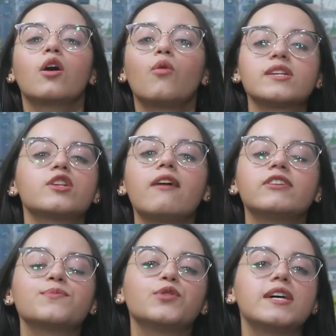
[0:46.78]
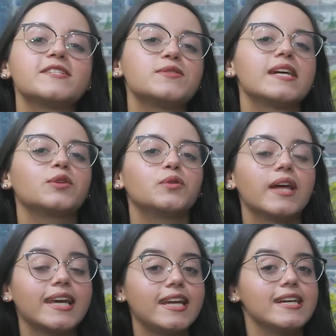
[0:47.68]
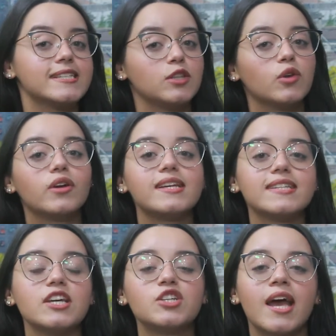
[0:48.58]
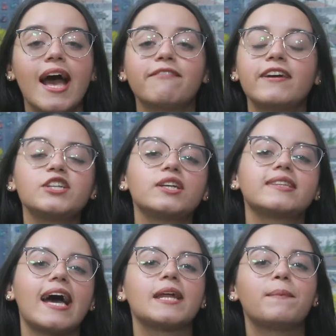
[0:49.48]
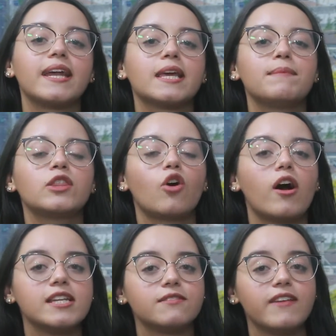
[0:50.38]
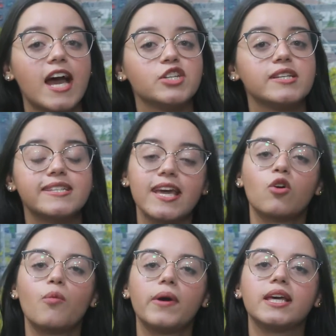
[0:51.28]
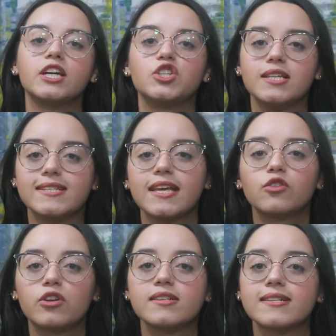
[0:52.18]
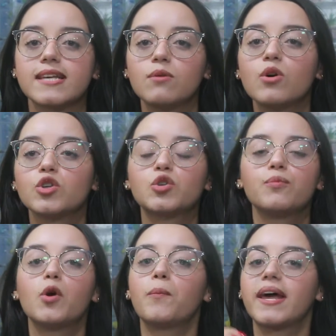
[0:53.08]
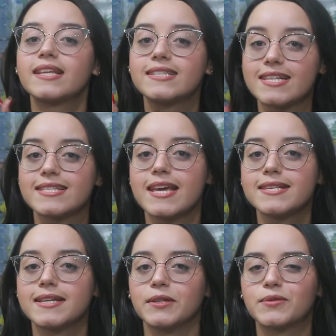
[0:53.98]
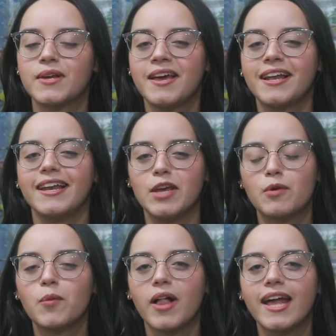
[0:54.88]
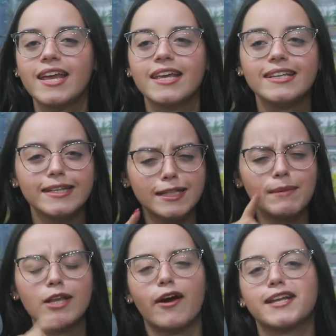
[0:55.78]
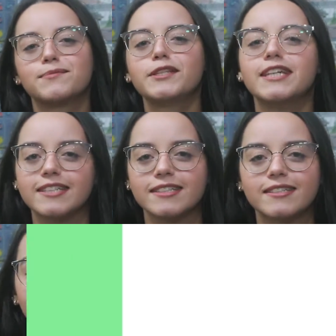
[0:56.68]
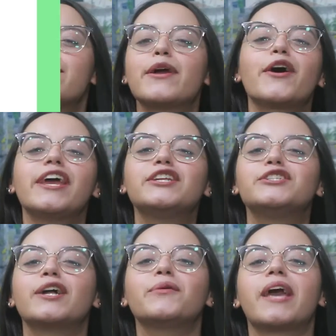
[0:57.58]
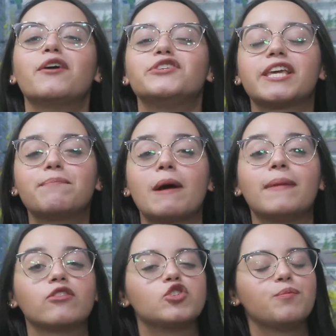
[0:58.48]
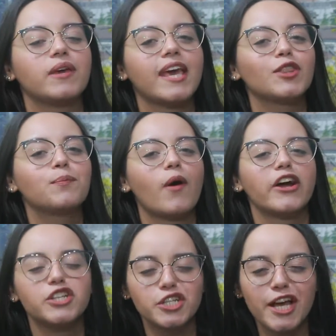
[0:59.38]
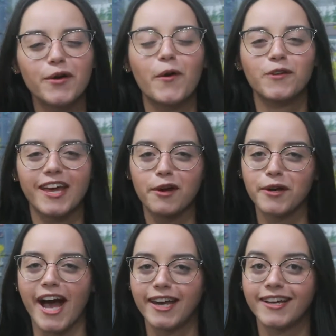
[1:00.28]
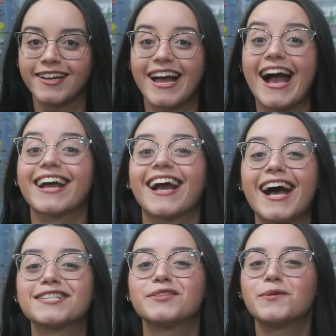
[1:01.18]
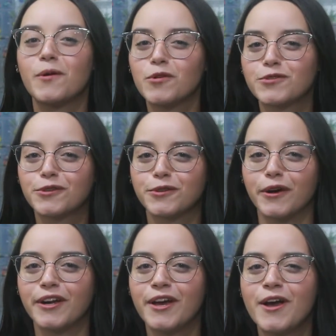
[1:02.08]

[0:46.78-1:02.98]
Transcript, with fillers: Com as novas mudanças do Estatuto da Criança e do Adolescente, a faixa etária para que menores viajem sem acompanhante e sem autorização subiu para 16 anos. Lei popular entenda melhor as mudanças. A maior rede de aluguel de equipamentos de pequeno porte chegou em Araucária, a Casa do Construtor.